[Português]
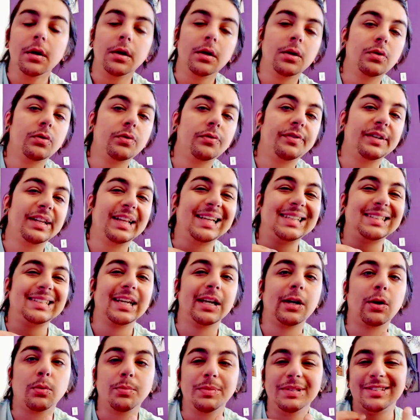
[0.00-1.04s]
no VDC
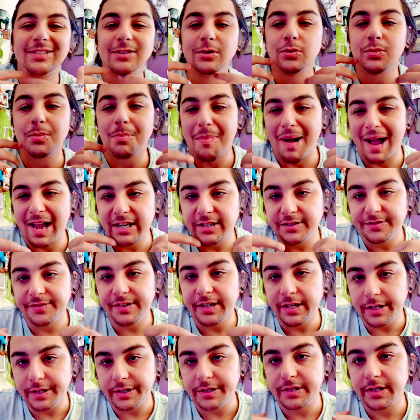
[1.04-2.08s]
que eu me sinto mais
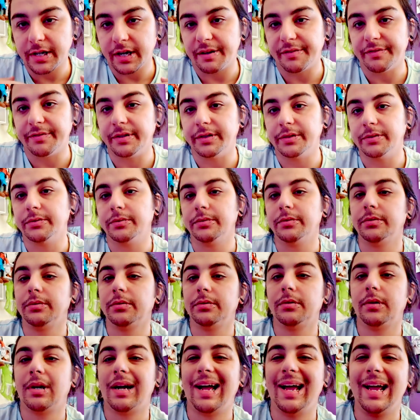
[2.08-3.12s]
feliz gravando.
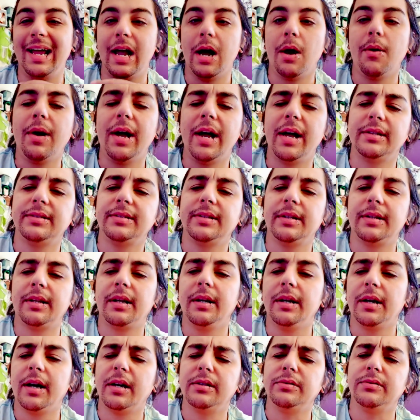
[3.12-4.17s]
A real é essa, tá
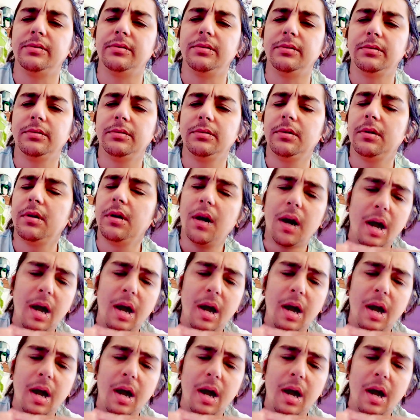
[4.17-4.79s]
ligado? A